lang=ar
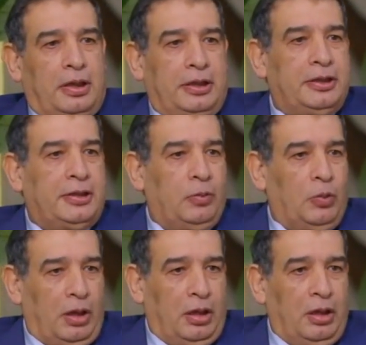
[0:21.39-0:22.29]
عده
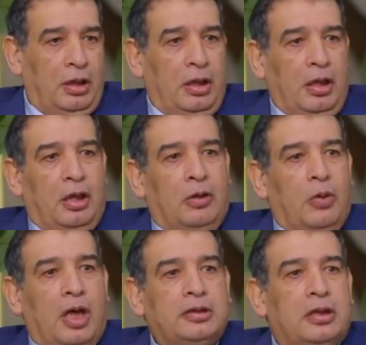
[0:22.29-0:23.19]
انواع اوكي
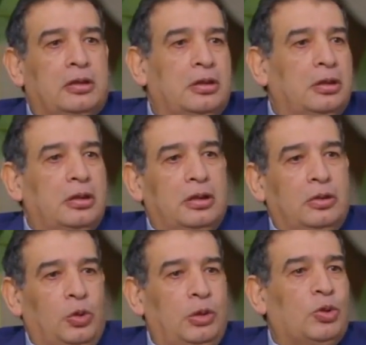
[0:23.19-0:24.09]
واكثر
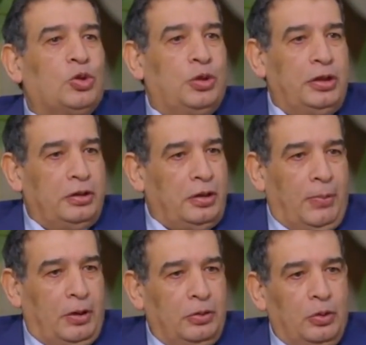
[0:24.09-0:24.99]
آه نوعين مشهورين
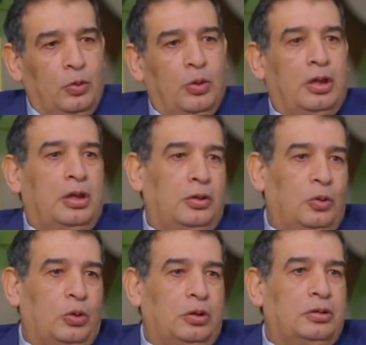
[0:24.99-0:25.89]
طبعا اللي هو
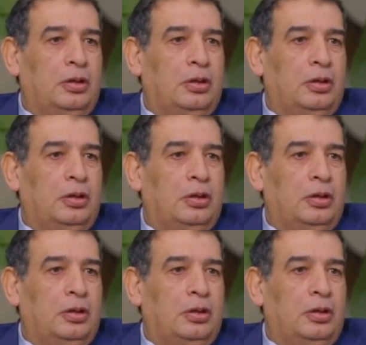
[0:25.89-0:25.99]
النوع